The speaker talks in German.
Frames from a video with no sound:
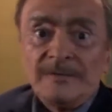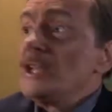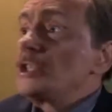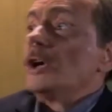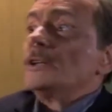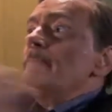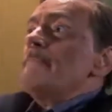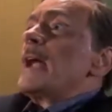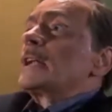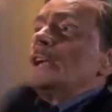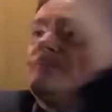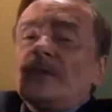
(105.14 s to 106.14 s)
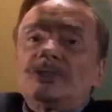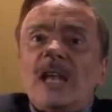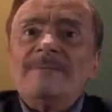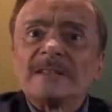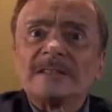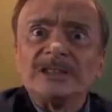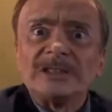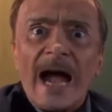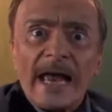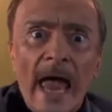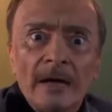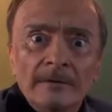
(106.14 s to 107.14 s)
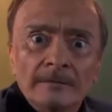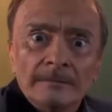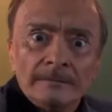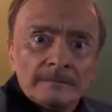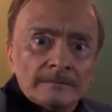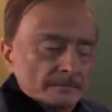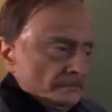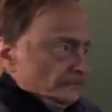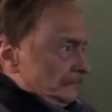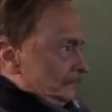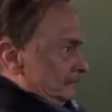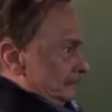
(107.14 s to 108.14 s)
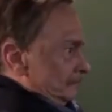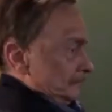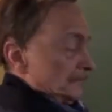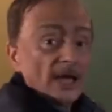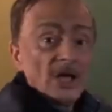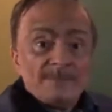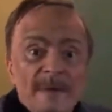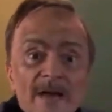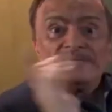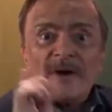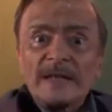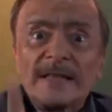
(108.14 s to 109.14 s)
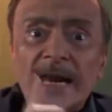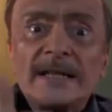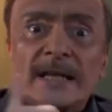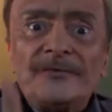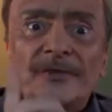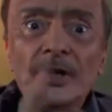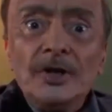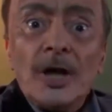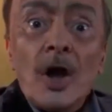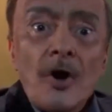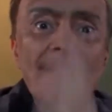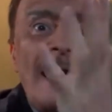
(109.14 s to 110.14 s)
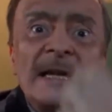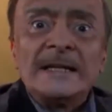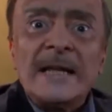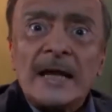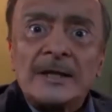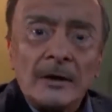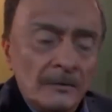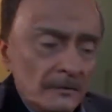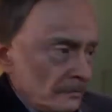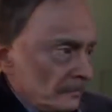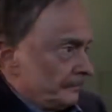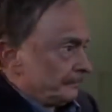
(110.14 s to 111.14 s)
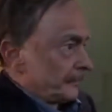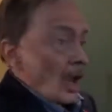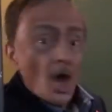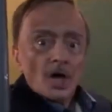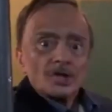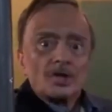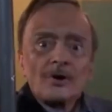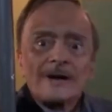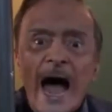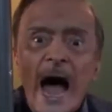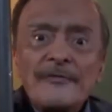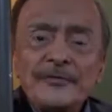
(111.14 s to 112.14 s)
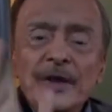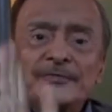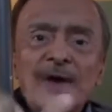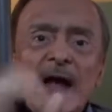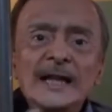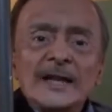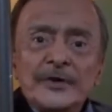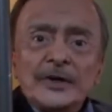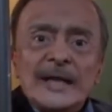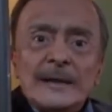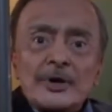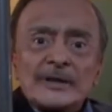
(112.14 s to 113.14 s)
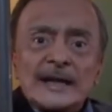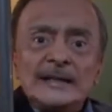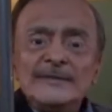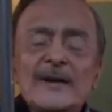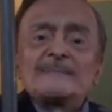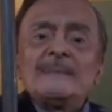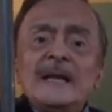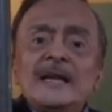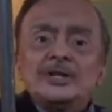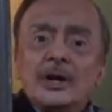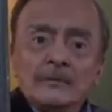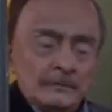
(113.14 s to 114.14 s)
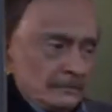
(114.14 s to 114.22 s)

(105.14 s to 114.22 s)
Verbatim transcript: Wie soll da Merkel verstehen, was ich sage? Ich bin Vertreter von Humanität. Sogar für Feinde von Demokratie. Was bin ich?